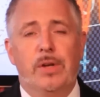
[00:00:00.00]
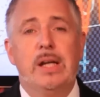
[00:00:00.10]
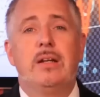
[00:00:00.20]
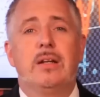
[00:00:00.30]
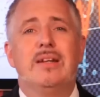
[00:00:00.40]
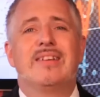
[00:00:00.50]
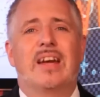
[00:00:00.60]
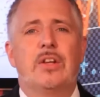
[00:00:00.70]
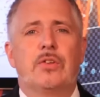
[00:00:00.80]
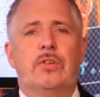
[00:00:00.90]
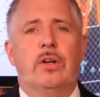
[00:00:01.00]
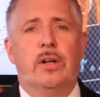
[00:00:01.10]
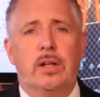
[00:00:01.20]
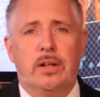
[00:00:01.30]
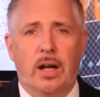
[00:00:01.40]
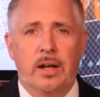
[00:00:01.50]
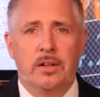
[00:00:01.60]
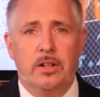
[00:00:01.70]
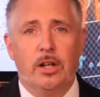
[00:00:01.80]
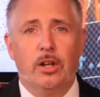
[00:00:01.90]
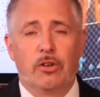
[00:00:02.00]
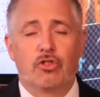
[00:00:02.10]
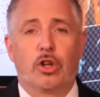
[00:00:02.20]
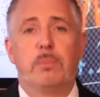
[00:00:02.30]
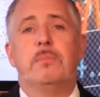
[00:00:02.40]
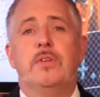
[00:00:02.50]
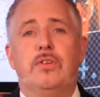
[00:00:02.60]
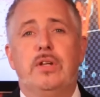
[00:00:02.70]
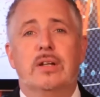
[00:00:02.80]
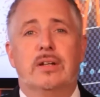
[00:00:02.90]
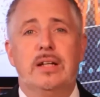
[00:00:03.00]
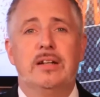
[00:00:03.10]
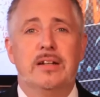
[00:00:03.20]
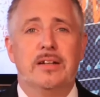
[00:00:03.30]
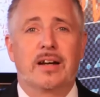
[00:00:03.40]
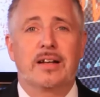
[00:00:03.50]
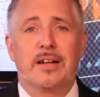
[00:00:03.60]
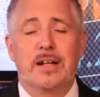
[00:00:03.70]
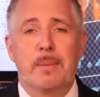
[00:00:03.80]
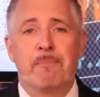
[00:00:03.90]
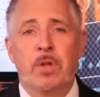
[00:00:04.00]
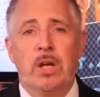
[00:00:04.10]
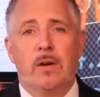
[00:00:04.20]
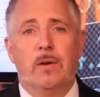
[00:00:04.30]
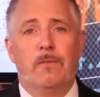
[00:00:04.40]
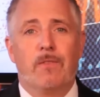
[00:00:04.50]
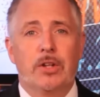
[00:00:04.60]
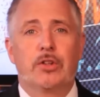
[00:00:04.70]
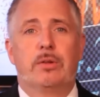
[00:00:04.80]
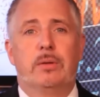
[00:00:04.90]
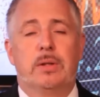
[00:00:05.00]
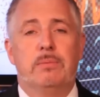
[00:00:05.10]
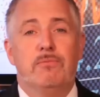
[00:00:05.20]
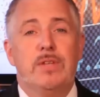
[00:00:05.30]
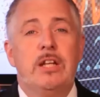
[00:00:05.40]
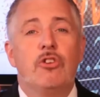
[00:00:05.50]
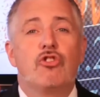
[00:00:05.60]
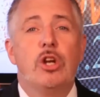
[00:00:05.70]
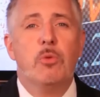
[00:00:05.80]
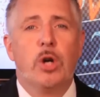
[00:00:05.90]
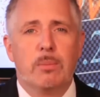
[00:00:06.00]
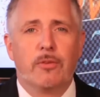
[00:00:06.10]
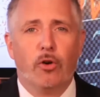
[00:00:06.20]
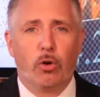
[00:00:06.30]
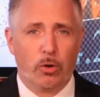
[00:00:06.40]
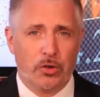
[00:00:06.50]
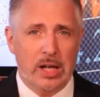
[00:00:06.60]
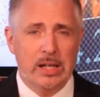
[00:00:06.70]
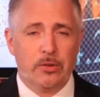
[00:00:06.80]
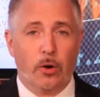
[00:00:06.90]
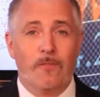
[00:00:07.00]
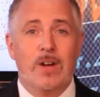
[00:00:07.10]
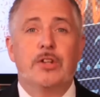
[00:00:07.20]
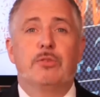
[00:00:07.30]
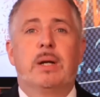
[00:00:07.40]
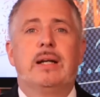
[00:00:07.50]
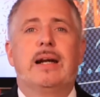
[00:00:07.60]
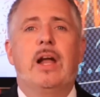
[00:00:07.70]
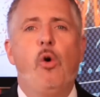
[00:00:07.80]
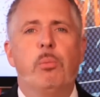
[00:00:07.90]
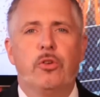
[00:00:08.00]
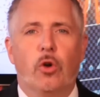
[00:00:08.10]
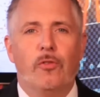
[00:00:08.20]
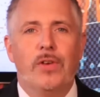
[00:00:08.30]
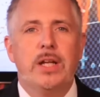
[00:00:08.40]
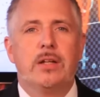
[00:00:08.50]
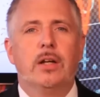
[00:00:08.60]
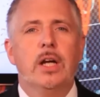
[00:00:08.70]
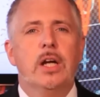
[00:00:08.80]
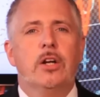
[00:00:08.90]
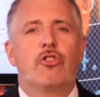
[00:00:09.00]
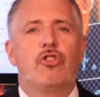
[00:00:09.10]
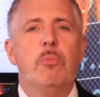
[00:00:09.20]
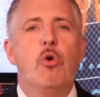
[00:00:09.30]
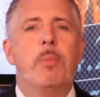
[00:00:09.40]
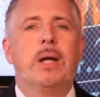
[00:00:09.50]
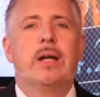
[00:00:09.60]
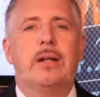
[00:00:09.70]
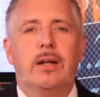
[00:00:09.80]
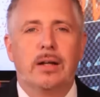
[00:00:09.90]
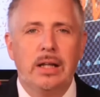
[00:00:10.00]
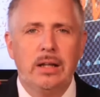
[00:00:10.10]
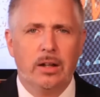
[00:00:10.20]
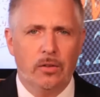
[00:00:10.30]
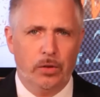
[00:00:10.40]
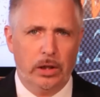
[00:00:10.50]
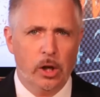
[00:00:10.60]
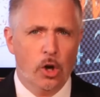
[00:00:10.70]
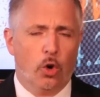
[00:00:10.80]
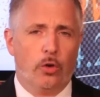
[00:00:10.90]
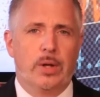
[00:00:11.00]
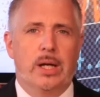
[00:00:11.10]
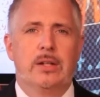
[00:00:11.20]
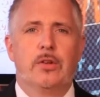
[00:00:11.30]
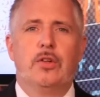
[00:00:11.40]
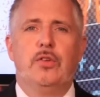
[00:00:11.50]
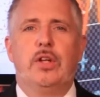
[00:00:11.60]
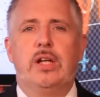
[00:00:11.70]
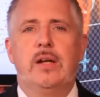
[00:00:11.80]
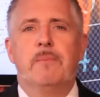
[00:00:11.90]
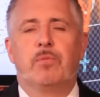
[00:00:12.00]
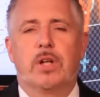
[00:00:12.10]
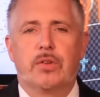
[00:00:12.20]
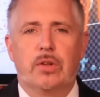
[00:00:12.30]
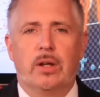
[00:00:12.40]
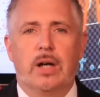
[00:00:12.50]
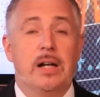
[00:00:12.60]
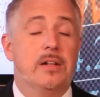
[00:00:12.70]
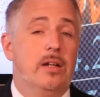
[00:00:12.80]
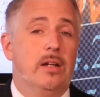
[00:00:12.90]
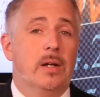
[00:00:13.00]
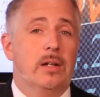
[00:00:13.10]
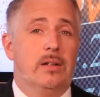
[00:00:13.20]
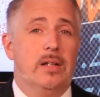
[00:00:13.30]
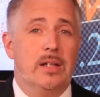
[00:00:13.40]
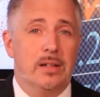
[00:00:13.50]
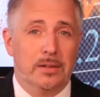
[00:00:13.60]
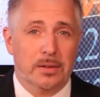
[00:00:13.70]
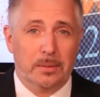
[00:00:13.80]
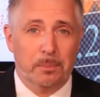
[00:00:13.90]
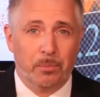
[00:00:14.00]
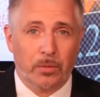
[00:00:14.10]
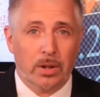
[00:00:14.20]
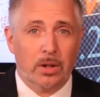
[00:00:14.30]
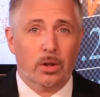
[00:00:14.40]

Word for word: welche Interessen dann die Strippenzieher hinten dran haben, was, wie die Stimmung der Bevölkerung sein soll, was man glauben soll, welche Stimmung man generieren will. Und wir hatten das gesehen, sehen, dass äh, all die, die ähm,